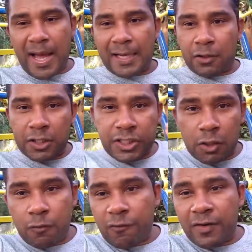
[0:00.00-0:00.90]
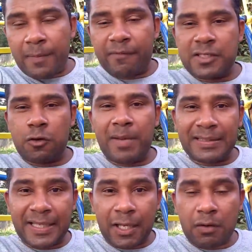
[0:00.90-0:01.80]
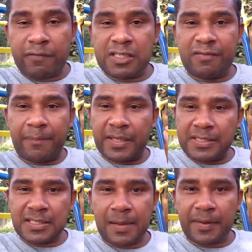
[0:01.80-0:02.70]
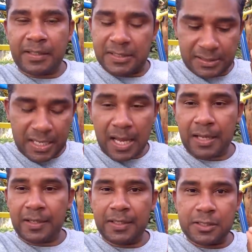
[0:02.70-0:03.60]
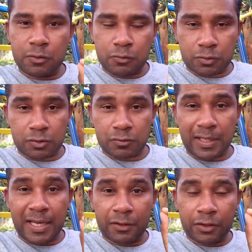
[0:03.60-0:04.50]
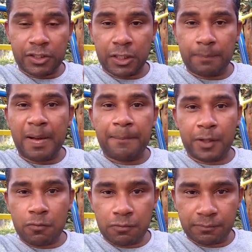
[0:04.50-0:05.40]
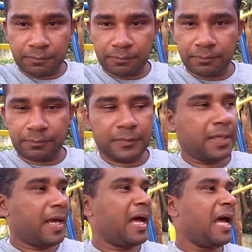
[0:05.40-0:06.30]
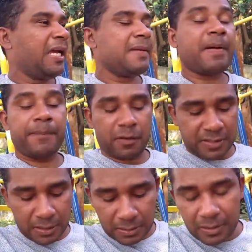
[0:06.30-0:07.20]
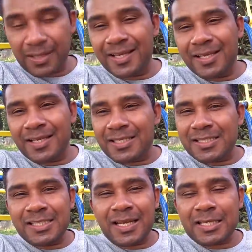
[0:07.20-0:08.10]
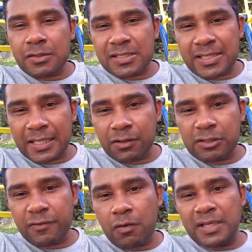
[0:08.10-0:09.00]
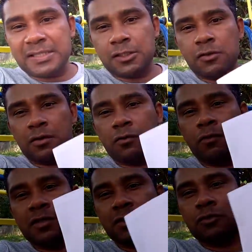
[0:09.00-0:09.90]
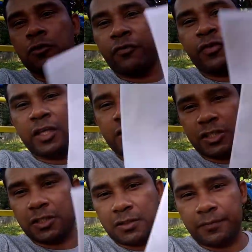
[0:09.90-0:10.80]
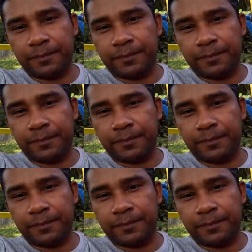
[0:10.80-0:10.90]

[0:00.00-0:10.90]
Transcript: Anote aí, eu vou falar para você o material que você vai precisar para iniciar esse curso. Anote aí, papel. Ah, que papelzinho. Se na sua cidade não tiver o canção, usa o sulfite